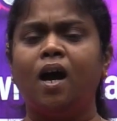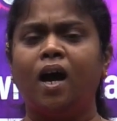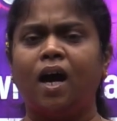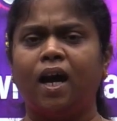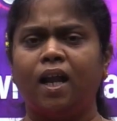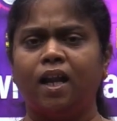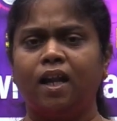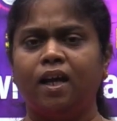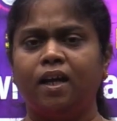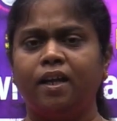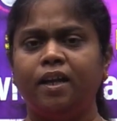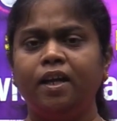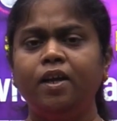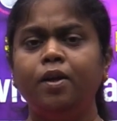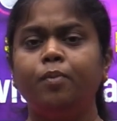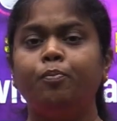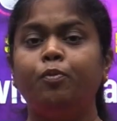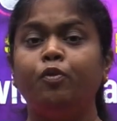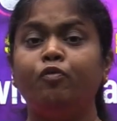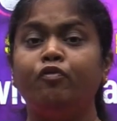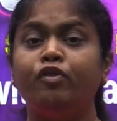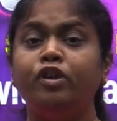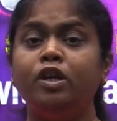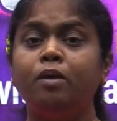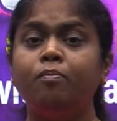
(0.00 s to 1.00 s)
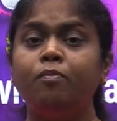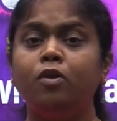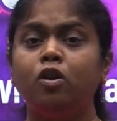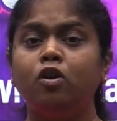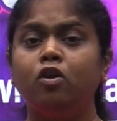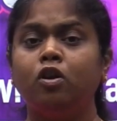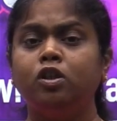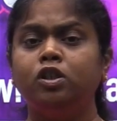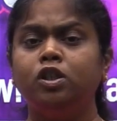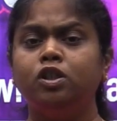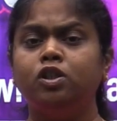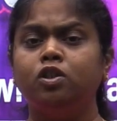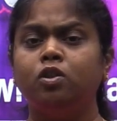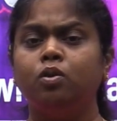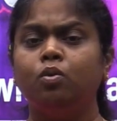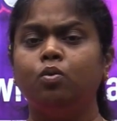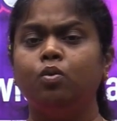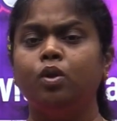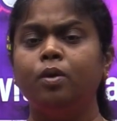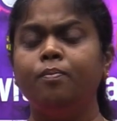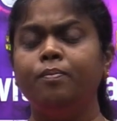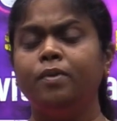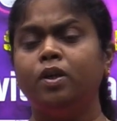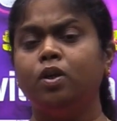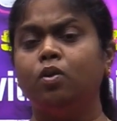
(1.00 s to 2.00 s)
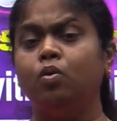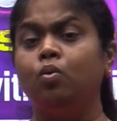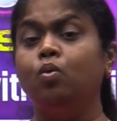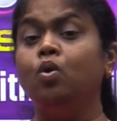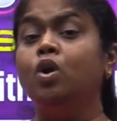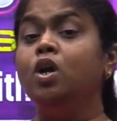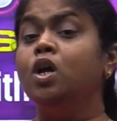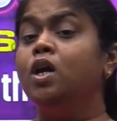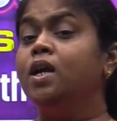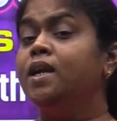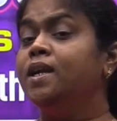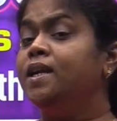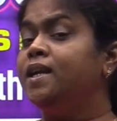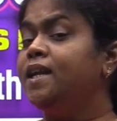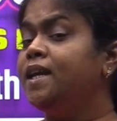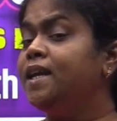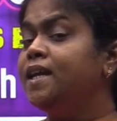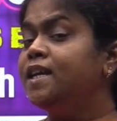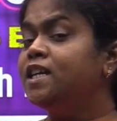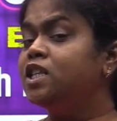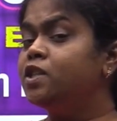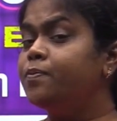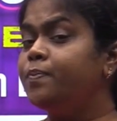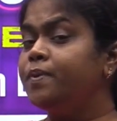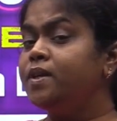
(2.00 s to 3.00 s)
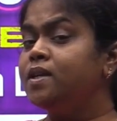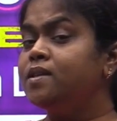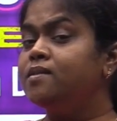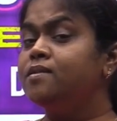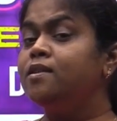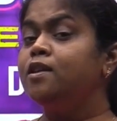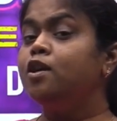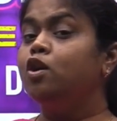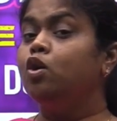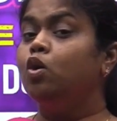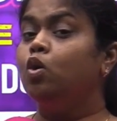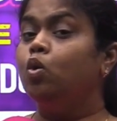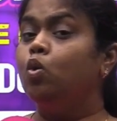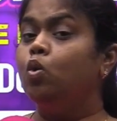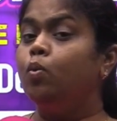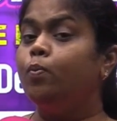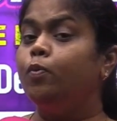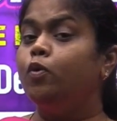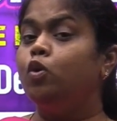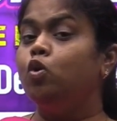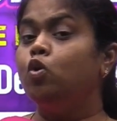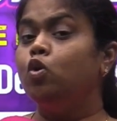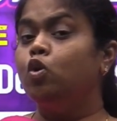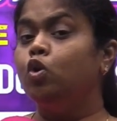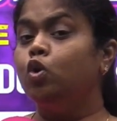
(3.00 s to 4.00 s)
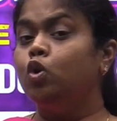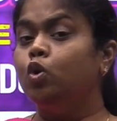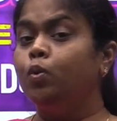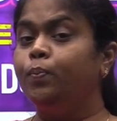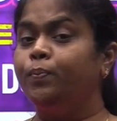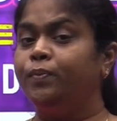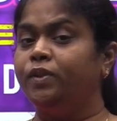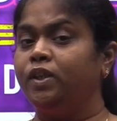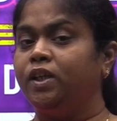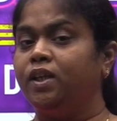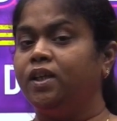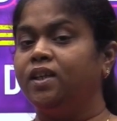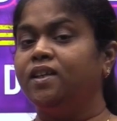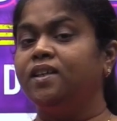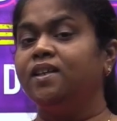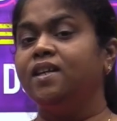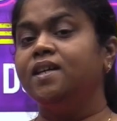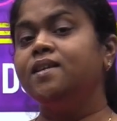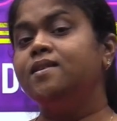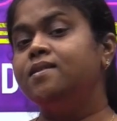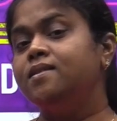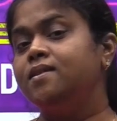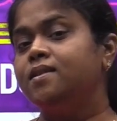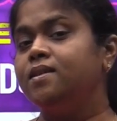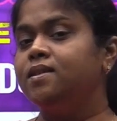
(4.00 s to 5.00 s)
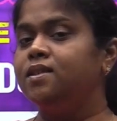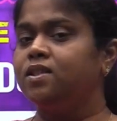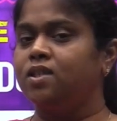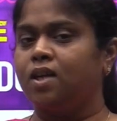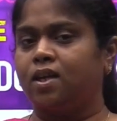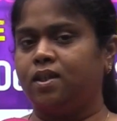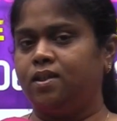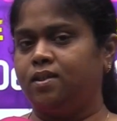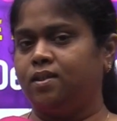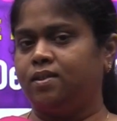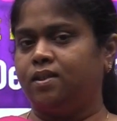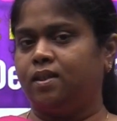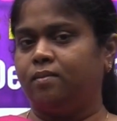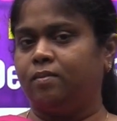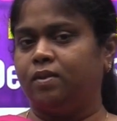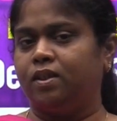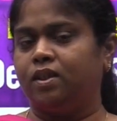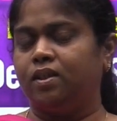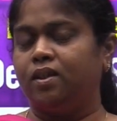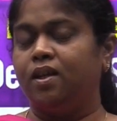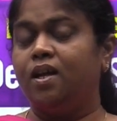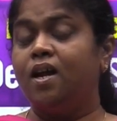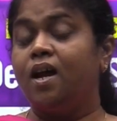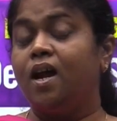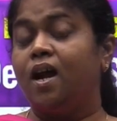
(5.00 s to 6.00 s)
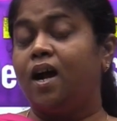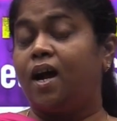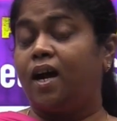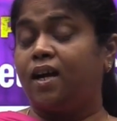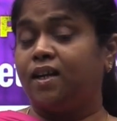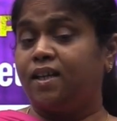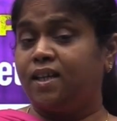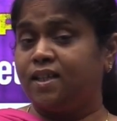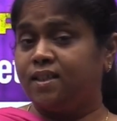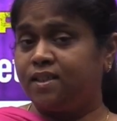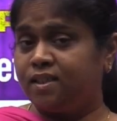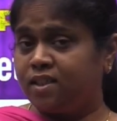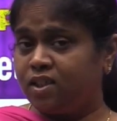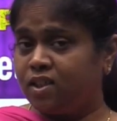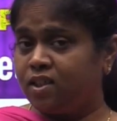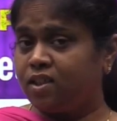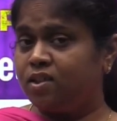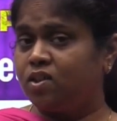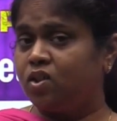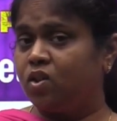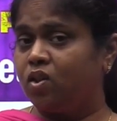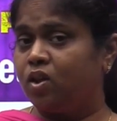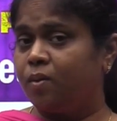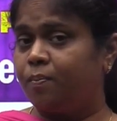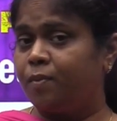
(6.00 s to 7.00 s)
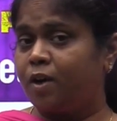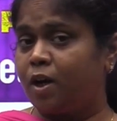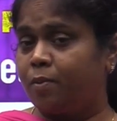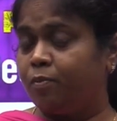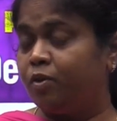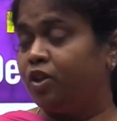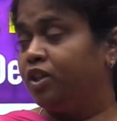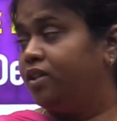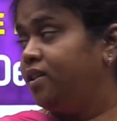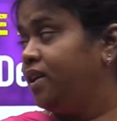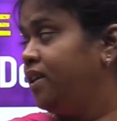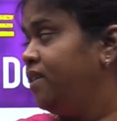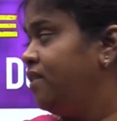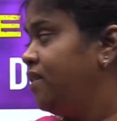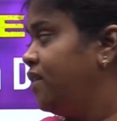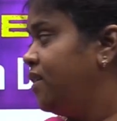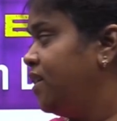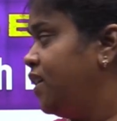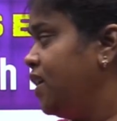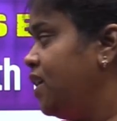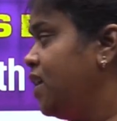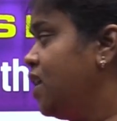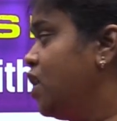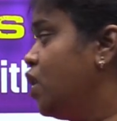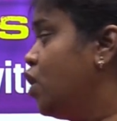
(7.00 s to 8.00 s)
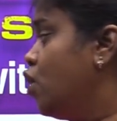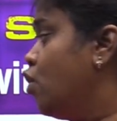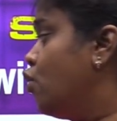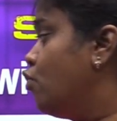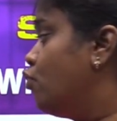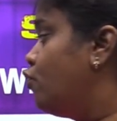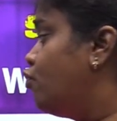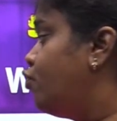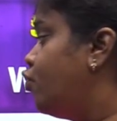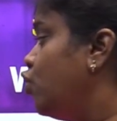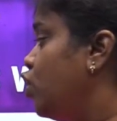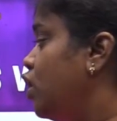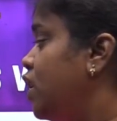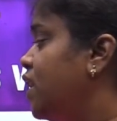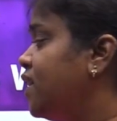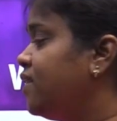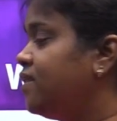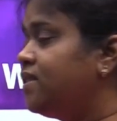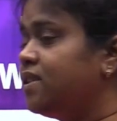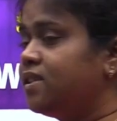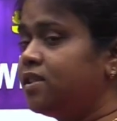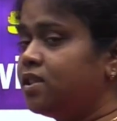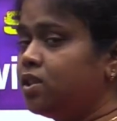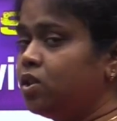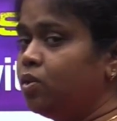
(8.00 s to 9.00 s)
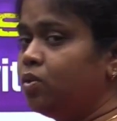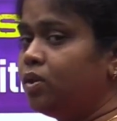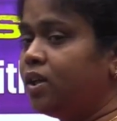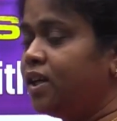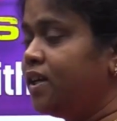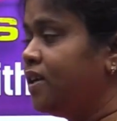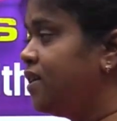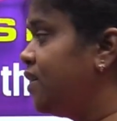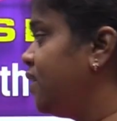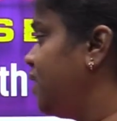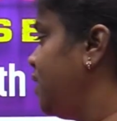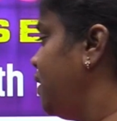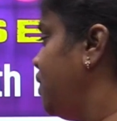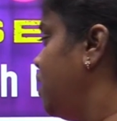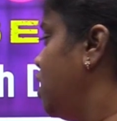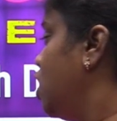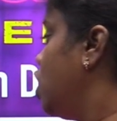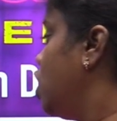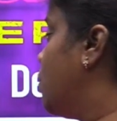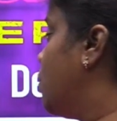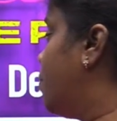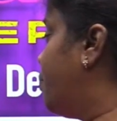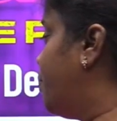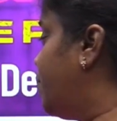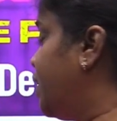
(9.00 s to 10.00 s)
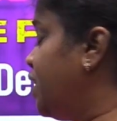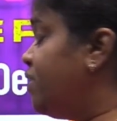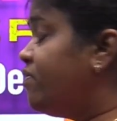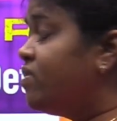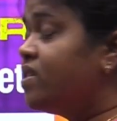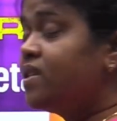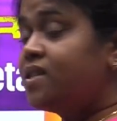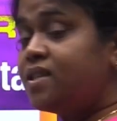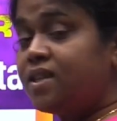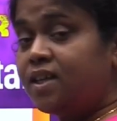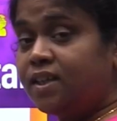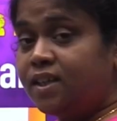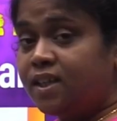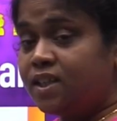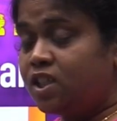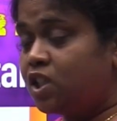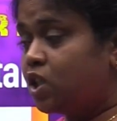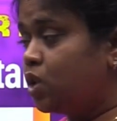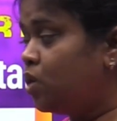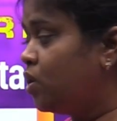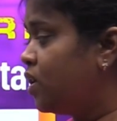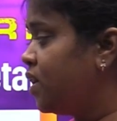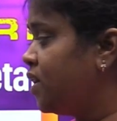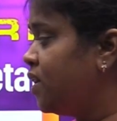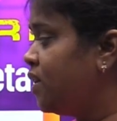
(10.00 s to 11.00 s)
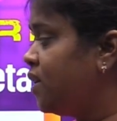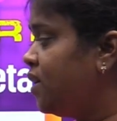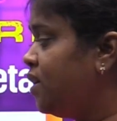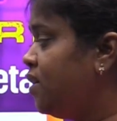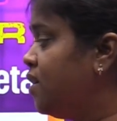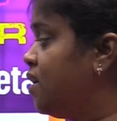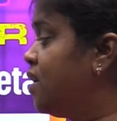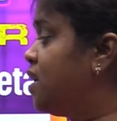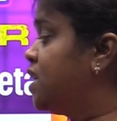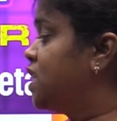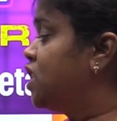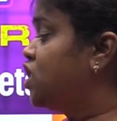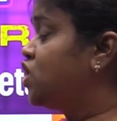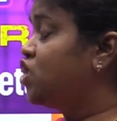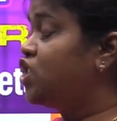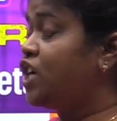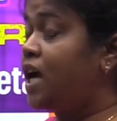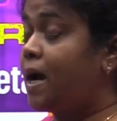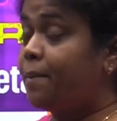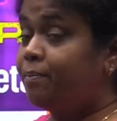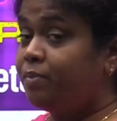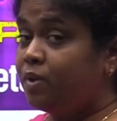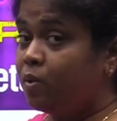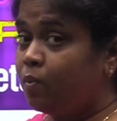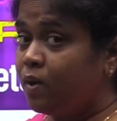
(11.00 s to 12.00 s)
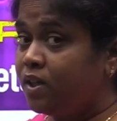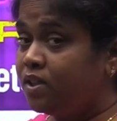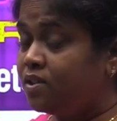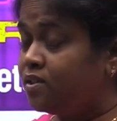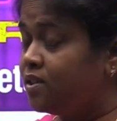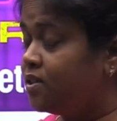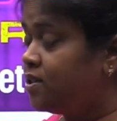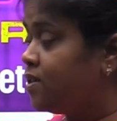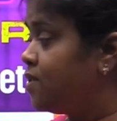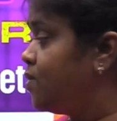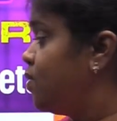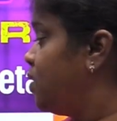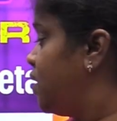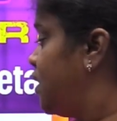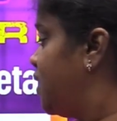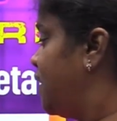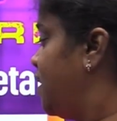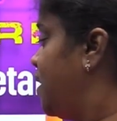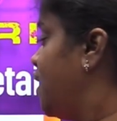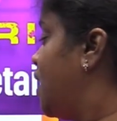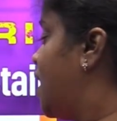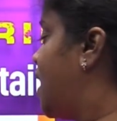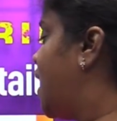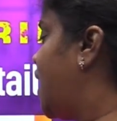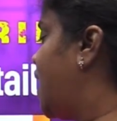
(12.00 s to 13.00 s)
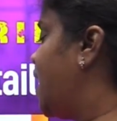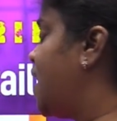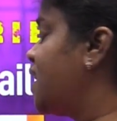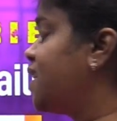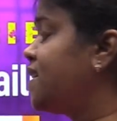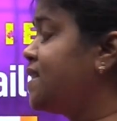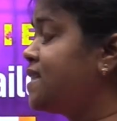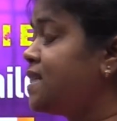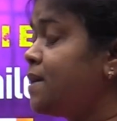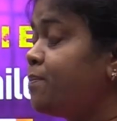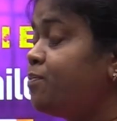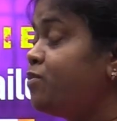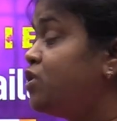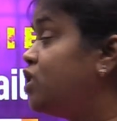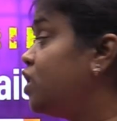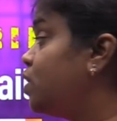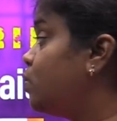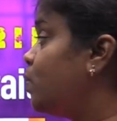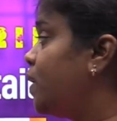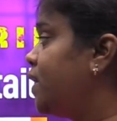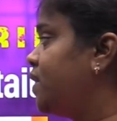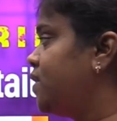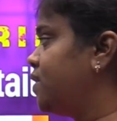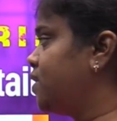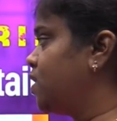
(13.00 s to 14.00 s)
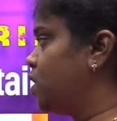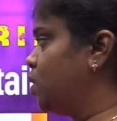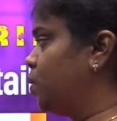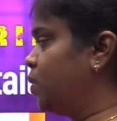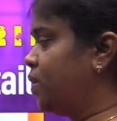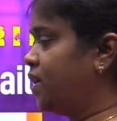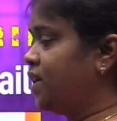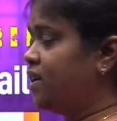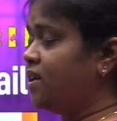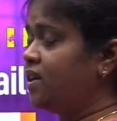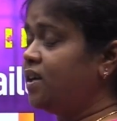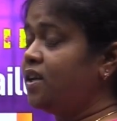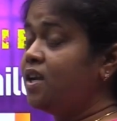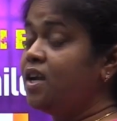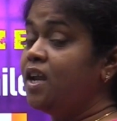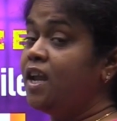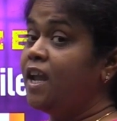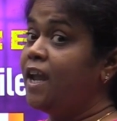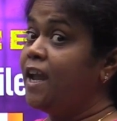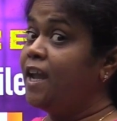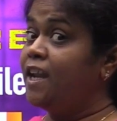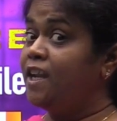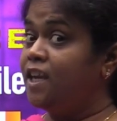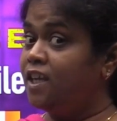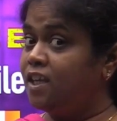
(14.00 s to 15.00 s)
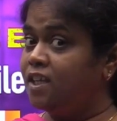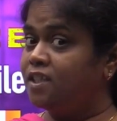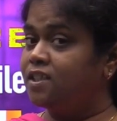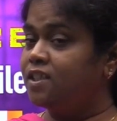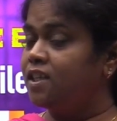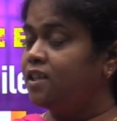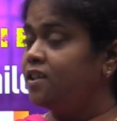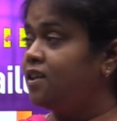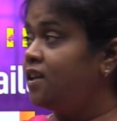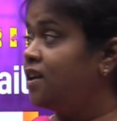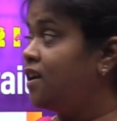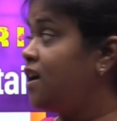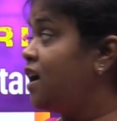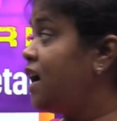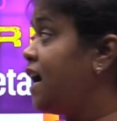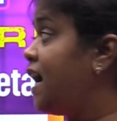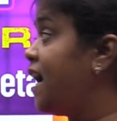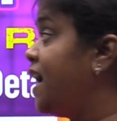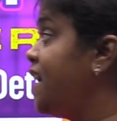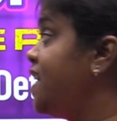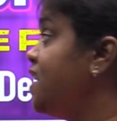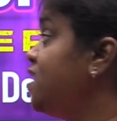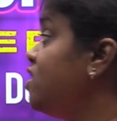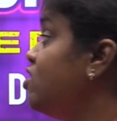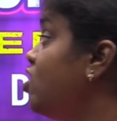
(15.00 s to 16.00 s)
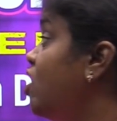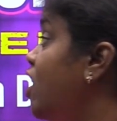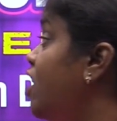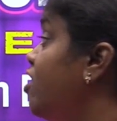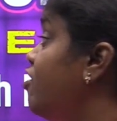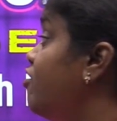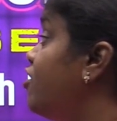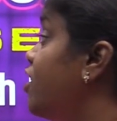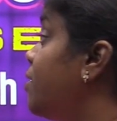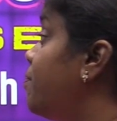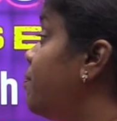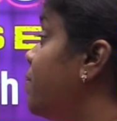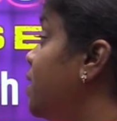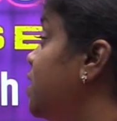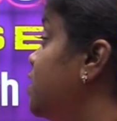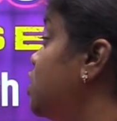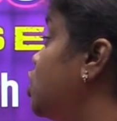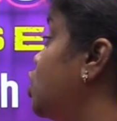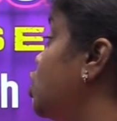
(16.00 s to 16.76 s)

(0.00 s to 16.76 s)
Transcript: అలానే ఇప్పుడు విఎంఆర్ లాజిక్స్లో కూడా మీకు టీఎస్పిఎస్సి గ్రూప్ టూ గ్రూప్ త్రీ టెస్ట్ సిరీస్ స్టార్ట్ చేశామండి ఆ టెస్ట్ సిరీస్ యొక్క ప్రాముఖ్యత ఏంటంటే ఫుల్ లెంత్ టెస్ట్లు ఉంటాయండి ప్రీవియస్ ఇయర్ టెస్ట్లు ఉంటాయండి చాప్టర్ వైజ్ టెస్ట్లు ఉంటాయి అలాగే సబ్జెక్ట్ వైజ్ టెస్ట్లు ఉంటాయండి ఎన్ని టెస్ట్ అంటారా ఎయిట్ హండ్రెడ్ ప్లస్